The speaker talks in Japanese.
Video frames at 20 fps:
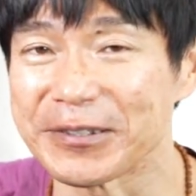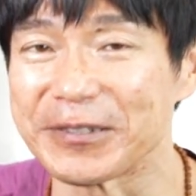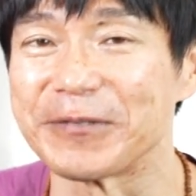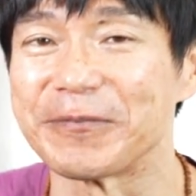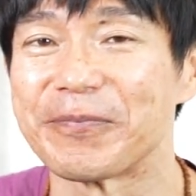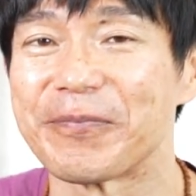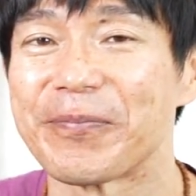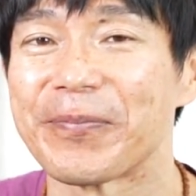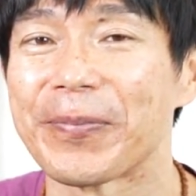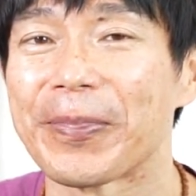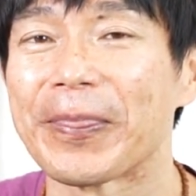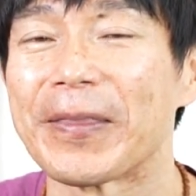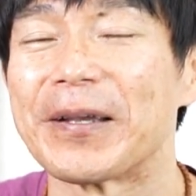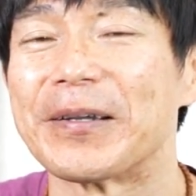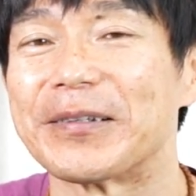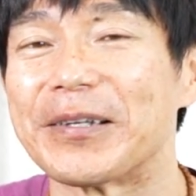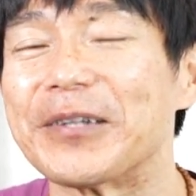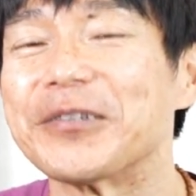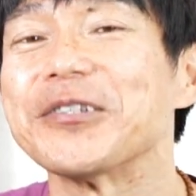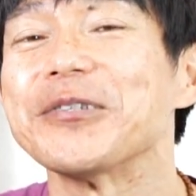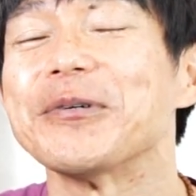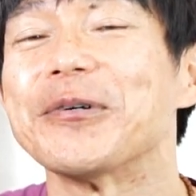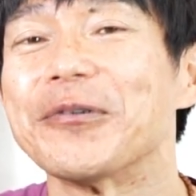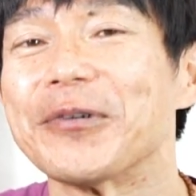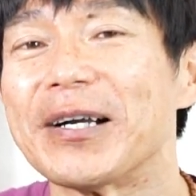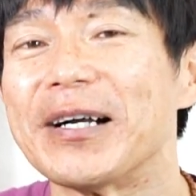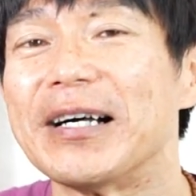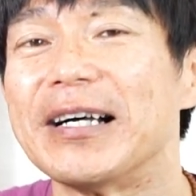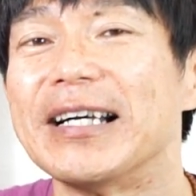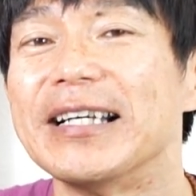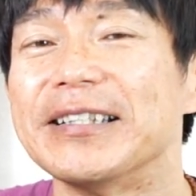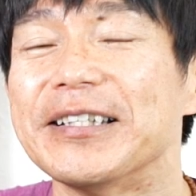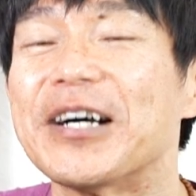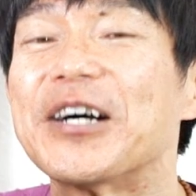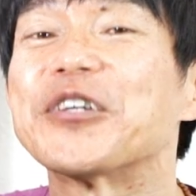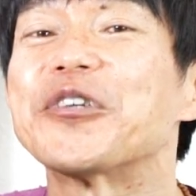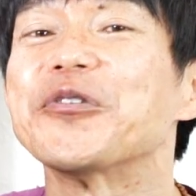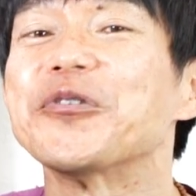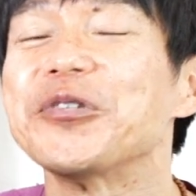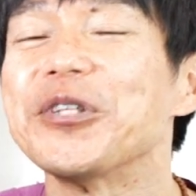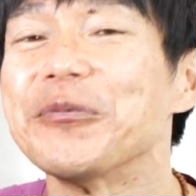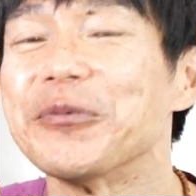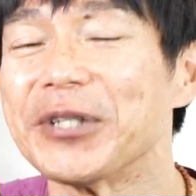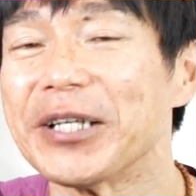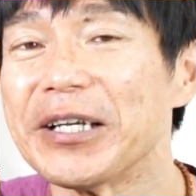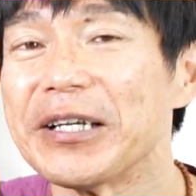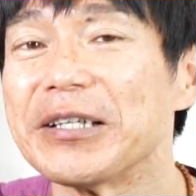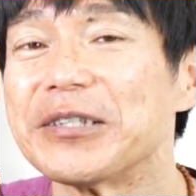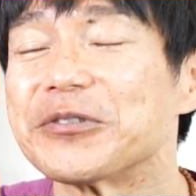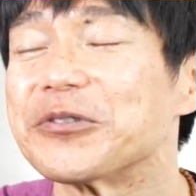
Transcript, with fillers: 例えばほら、野球でもね、